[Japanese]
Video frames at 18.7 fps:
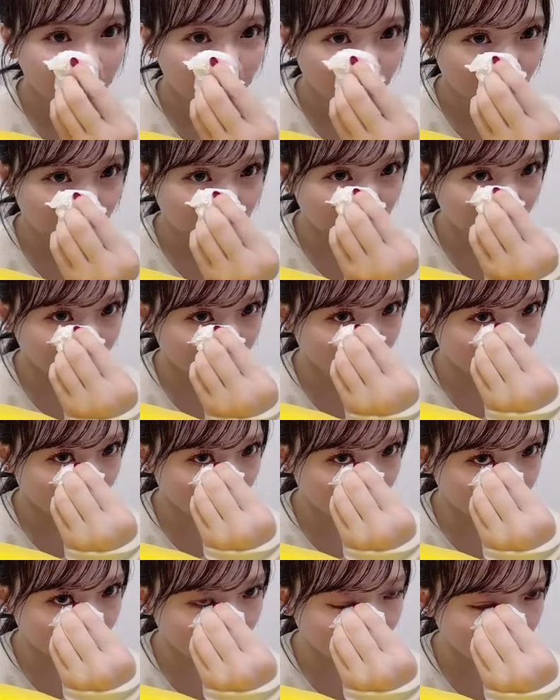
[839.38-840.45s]
ちょっと待って
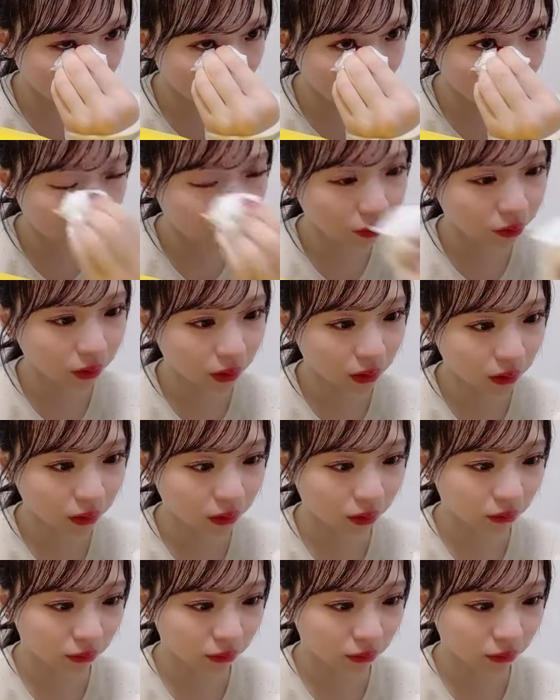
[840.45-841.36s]
目腫れそうした